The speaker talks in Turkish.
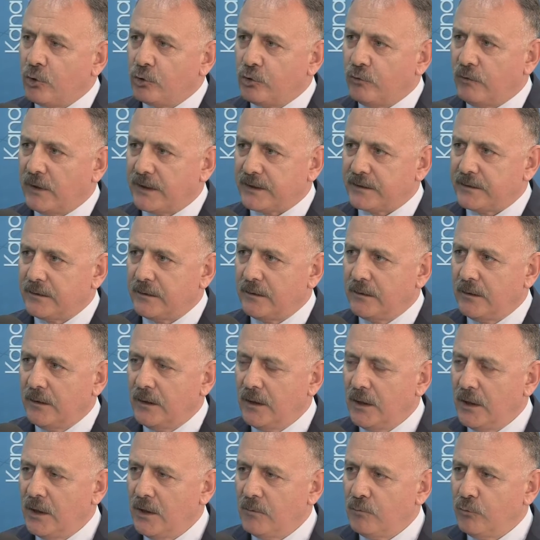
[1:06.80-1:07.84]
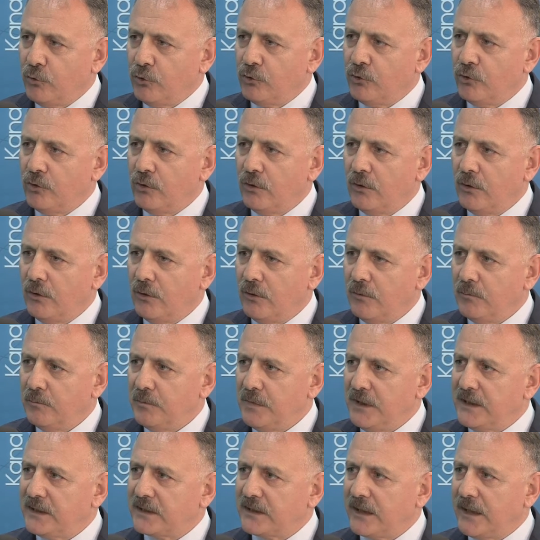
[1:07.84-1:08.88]
kodu var. Hı hı. Bunu
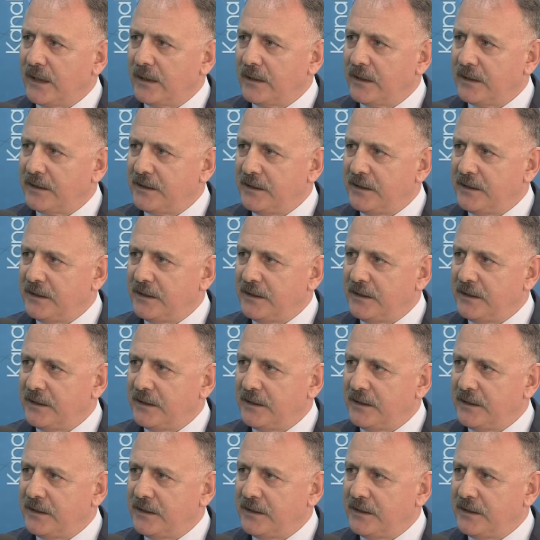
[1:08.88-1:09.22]
bilgisayarda